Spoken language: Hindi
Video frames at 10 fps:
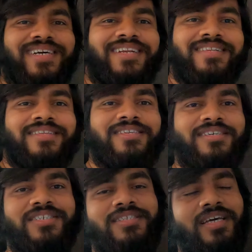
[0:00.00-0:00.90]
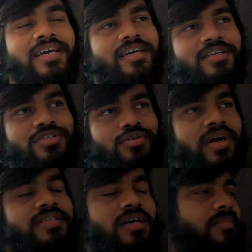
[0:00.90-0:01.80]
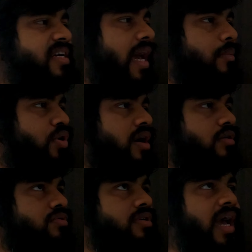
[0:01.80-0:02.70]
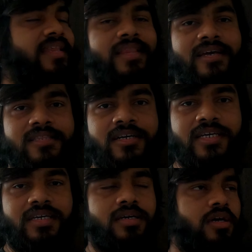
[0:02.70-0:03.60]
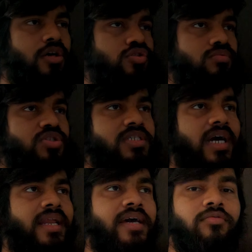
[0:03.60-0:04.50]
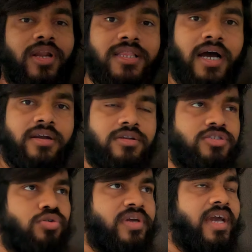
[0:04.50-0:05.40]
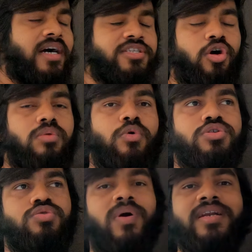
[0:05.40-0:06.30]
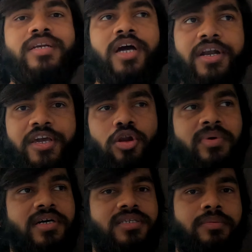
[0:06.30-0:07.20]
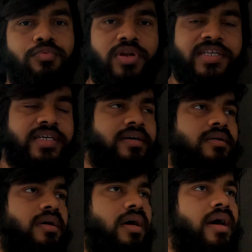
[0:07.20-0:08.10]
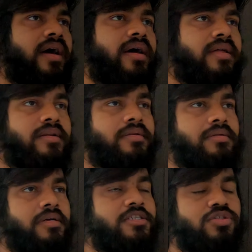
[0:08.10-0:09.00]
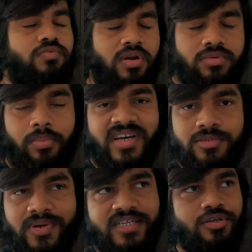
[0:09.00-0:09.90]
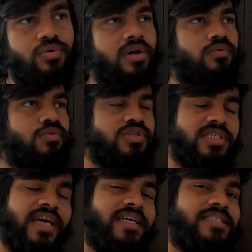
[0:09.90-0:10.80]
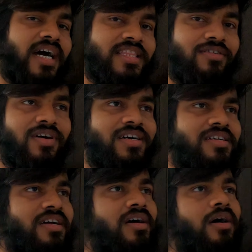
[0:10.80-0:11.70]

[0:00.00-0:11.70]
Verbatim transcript: चैनल दिस अक्षय देसाई सो गाइज अभी टाइम हो रहा है अराउंड नाइन नाइन थर्टी सो मुझे जाना है वरुण घाट जो कि यहाँ से ऑलमोस्ट वन थर्टी किलोमीटर्स है पुणे से एंड इट्स वन ऑफ द बेस्ट प्लेस क्योंकि उसके जाते वक्त